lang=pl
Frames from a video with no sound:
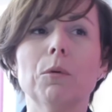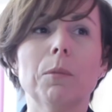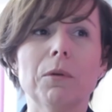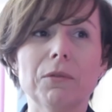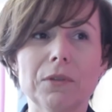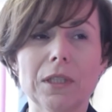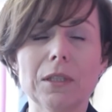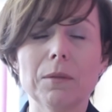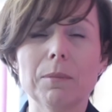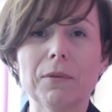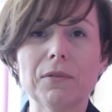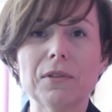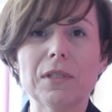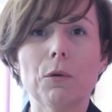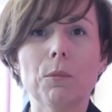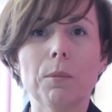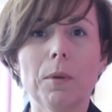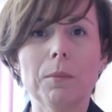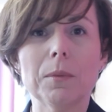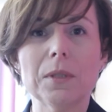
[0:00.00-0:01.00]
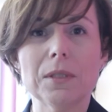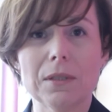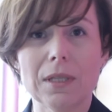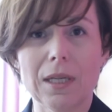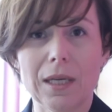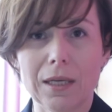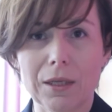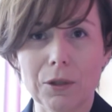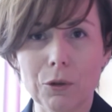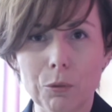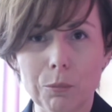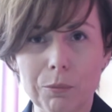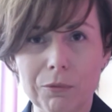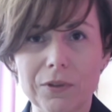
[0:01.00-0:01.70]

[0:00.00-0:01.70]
bo wtedy powstał pomysł na klub